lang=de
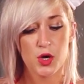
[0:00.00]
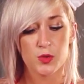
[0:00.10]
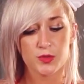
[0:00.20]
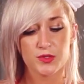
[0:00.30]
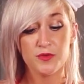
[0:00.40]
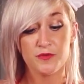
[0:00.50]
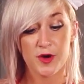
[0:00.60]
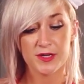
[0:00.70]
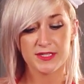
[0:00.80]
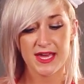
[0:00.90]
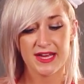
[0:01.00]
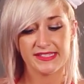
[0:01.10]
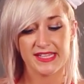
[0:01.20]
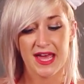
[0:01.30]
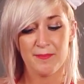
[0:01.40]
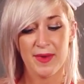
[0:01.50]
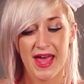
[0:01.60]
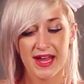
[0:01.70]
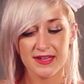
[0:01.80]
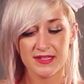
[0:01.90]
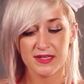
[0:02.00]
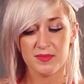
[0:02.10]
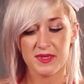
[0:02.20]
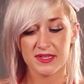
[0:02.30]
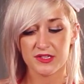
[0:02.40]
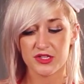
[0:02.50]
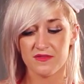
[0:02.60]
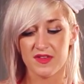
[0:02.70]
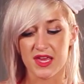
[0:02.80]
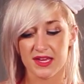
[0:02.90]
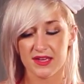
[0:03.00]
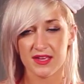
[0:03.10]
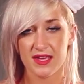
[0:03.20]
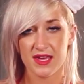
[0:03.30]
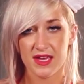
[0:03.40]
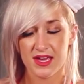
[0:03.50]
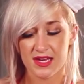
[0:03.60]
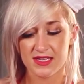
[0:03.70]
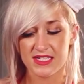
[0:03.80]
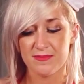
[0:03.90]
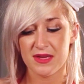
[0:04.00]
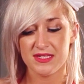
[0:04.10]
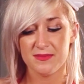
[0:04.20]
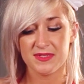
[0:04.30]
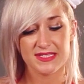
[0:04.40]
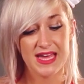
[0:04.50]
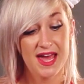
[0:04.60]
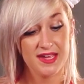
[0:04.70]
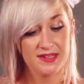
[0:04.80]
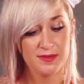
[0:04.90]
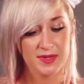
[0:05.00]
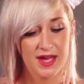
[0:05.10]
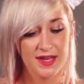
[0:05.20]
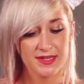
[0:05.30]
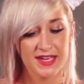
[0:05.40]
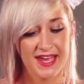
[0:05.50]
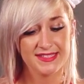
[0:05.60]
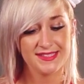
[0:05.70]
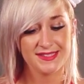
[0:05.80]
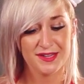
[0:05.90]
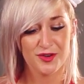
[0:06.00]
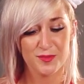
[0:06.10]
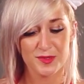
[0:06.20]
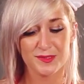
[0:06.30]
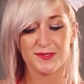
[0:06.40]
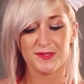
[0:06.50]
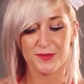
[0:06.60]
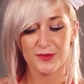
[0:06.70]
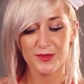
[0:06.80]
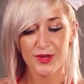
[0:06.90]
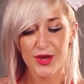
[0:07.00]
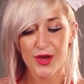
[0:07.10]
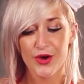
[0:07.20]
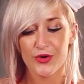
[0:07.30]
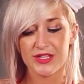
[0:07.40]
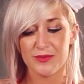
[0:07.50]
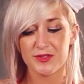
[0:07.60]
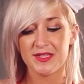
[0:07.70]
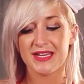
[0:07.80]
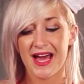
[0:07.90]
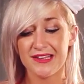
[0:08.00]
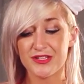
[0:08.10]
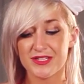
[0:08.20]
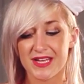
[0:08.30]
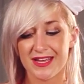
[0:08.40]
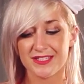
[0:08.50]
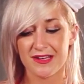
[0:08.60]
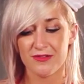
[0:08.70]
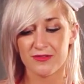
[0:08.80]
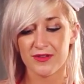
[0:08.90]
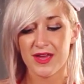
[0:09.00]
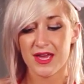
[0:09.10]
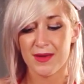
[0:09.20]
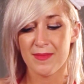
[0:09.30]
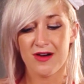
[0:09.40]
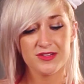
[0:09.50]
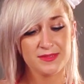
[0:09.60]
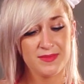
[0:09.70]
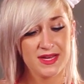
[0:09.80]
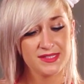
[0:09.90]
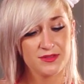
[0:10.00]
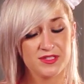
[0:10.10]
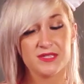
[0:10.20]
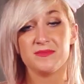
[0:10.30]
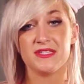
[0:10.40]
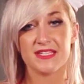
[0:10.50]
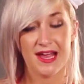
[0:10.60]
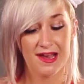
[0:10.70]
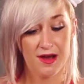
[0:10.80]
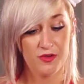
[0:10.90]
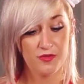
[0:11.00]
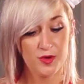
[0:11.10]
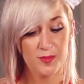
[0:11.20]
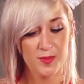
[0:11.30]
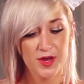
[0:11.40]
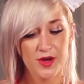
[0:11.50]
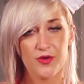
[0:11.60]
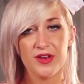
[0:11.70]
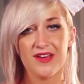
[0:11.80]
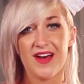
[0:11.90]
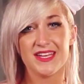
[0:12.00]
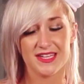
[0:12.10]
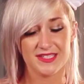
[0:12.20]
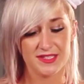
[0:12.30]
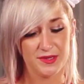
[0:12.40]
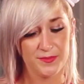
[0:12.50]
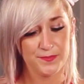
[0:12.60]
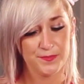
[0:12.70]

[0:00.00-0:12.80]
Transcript: Und so folgte er seinem eigenen empirischen Weg, indem er die bis dahin bekannten Grenzen der Komposition und der musikalischen Darstellung im Ausmaß und im Detail aufhob und erweiterte.